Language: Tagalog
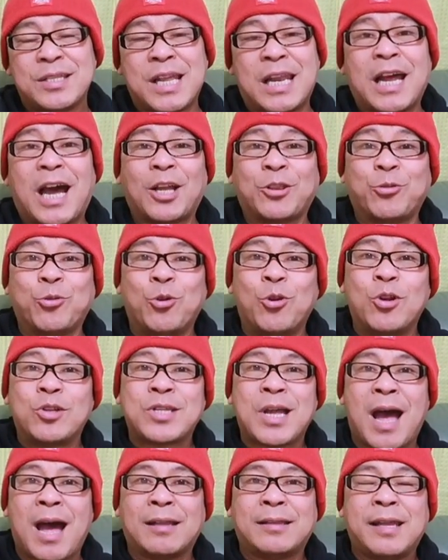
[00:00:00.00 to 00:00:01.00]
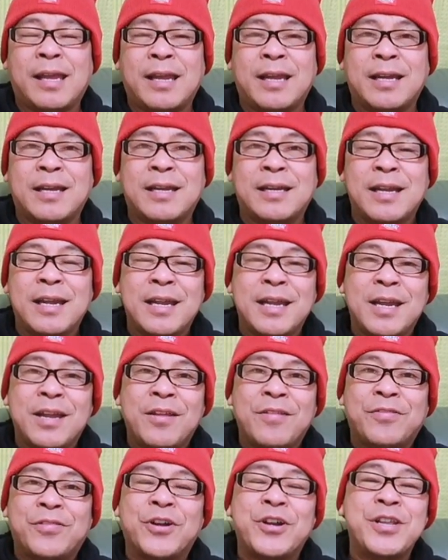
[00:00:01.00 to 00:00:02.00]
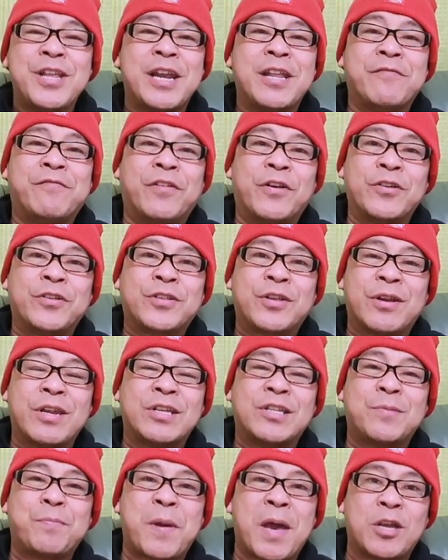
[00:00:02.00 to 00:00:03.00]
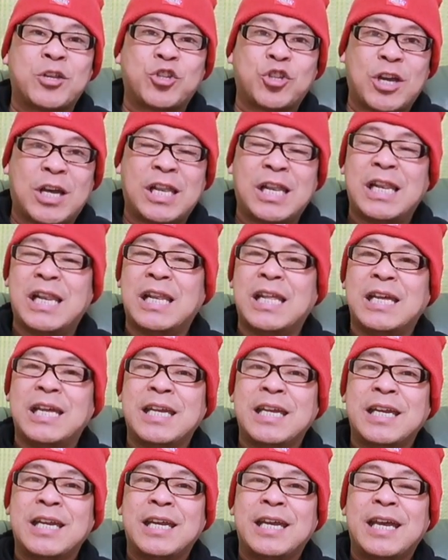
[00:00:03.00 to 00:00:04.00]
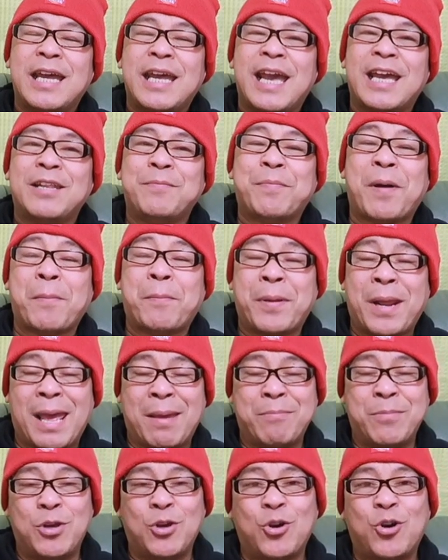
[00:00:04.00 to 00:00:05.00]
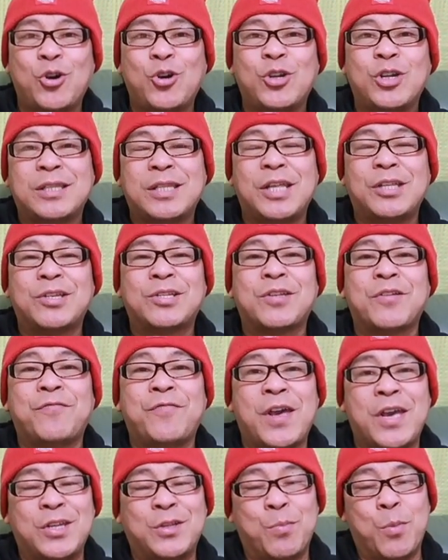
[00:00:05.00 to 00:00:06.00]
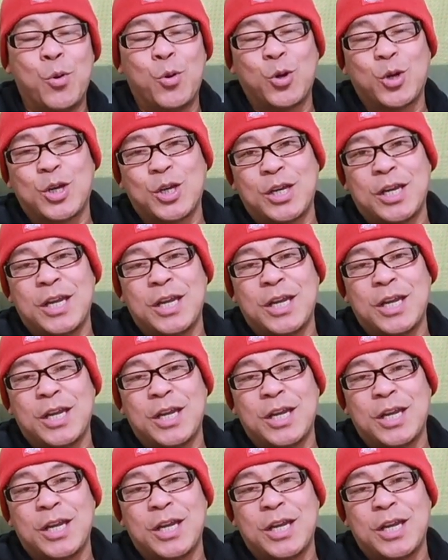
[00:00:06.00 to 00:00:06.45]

na nakatulong sa ating third anniversary special and pa-premyo dito sa Facebook.